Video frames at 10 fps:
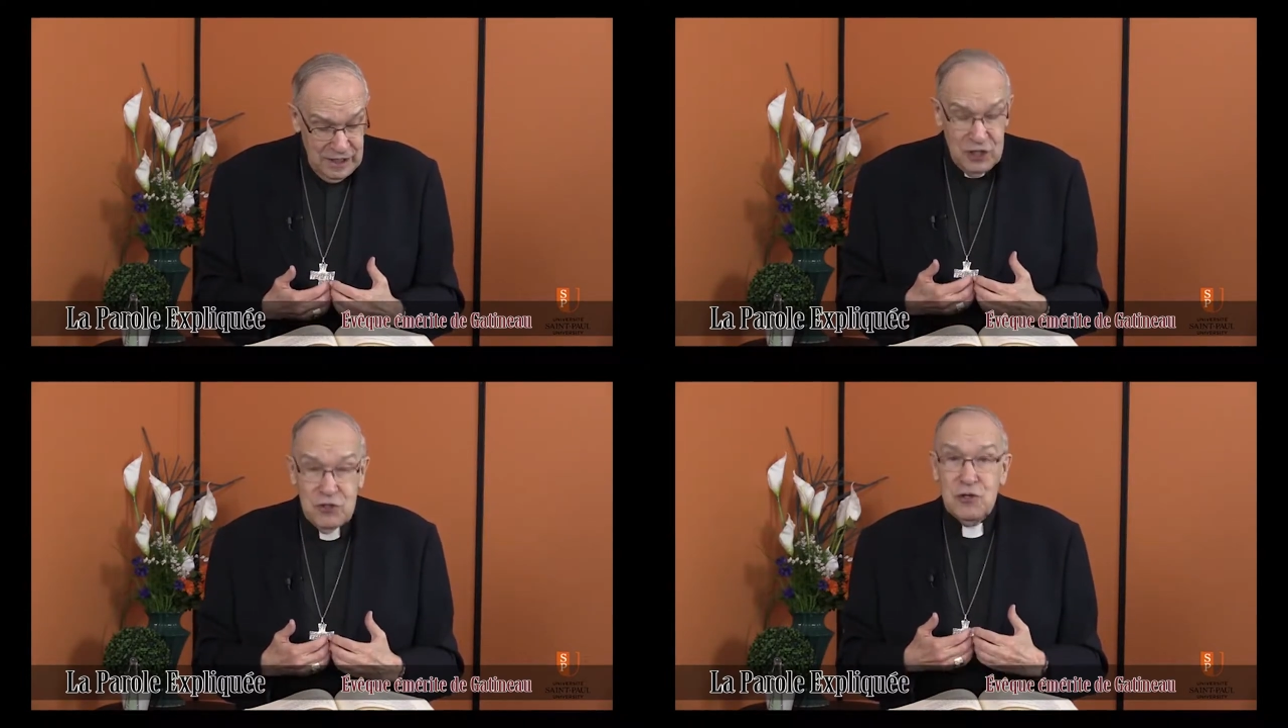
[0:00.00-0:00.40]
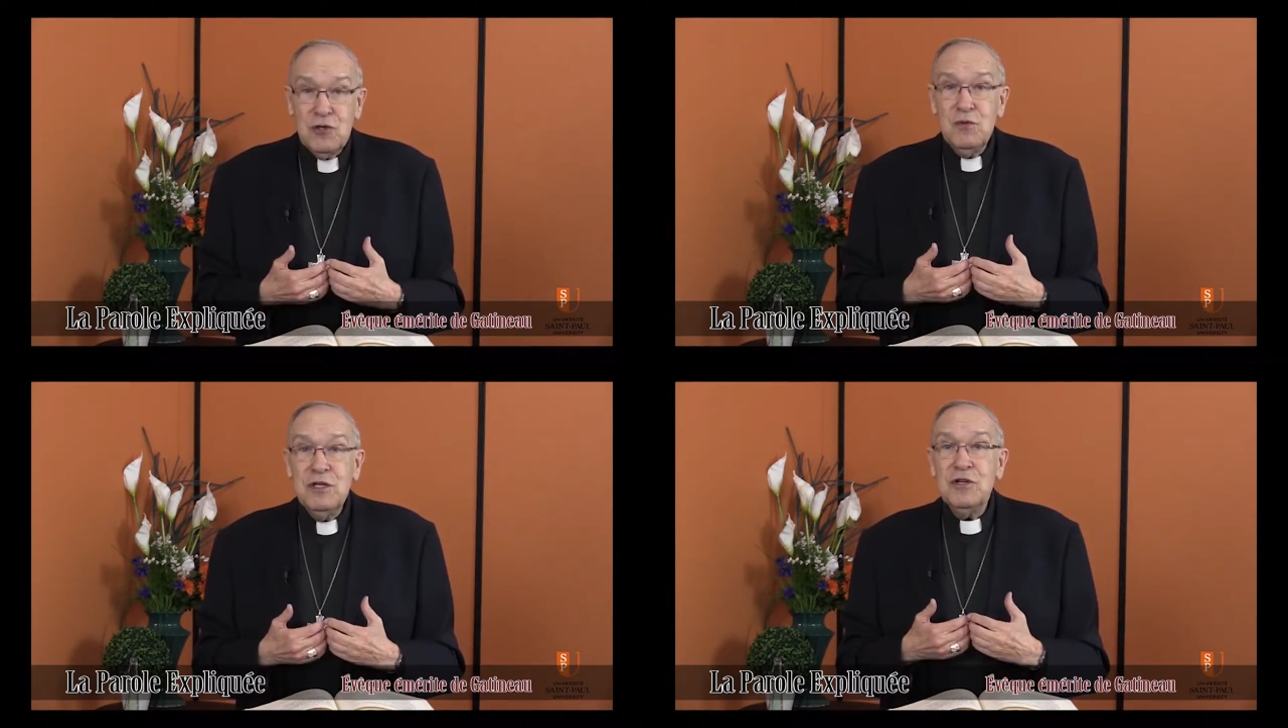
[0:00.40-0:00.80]
car je
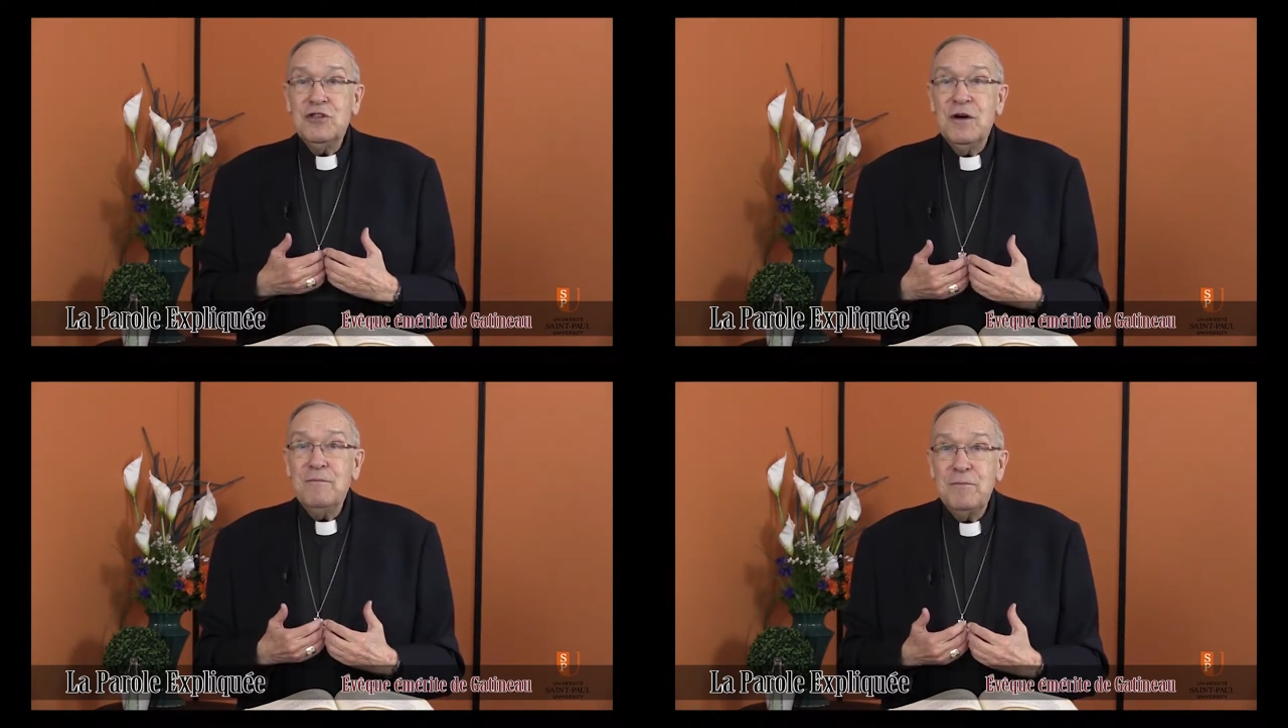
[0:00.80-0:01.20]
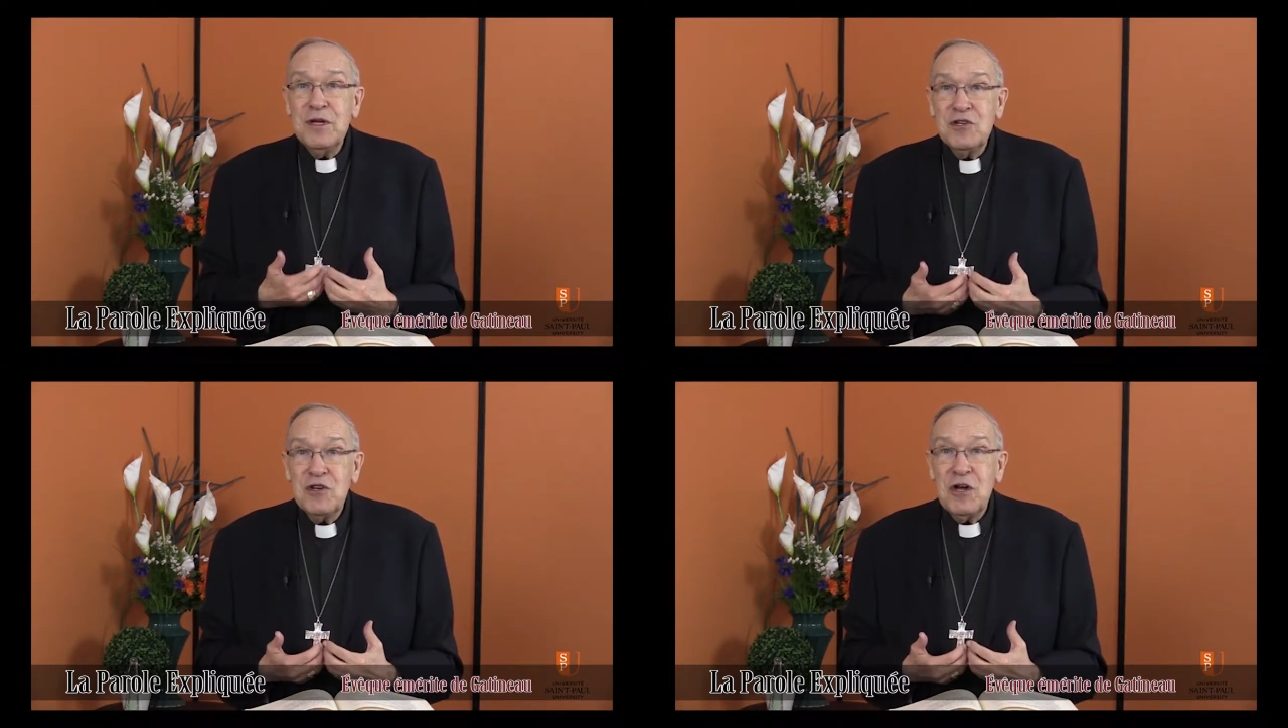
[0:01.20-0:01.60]
suis un homme
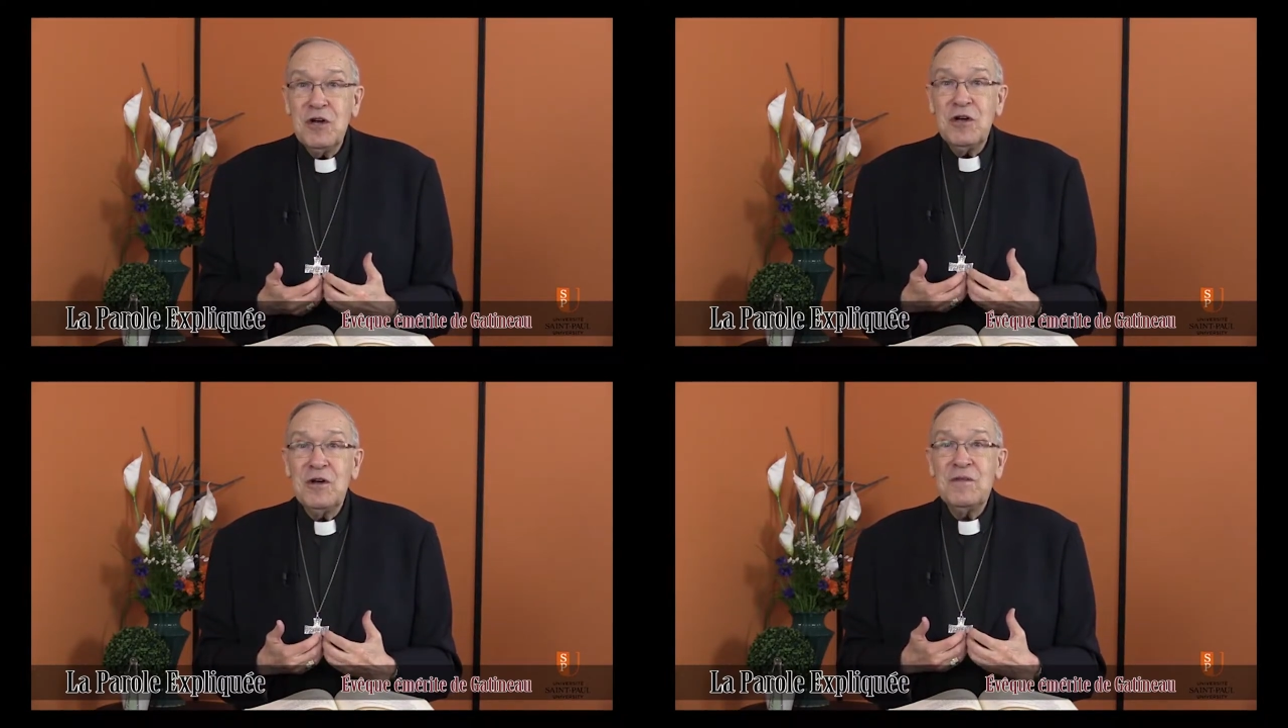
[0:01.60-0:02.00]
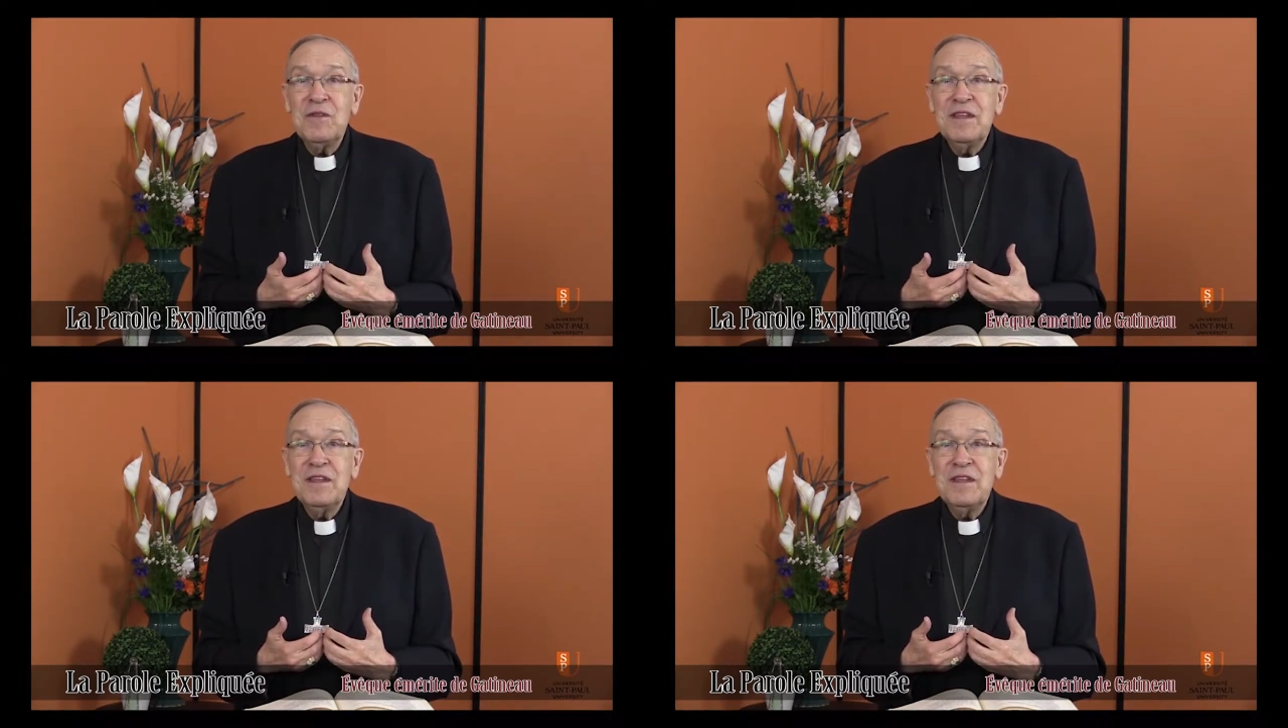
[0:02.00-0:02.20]
pécheur.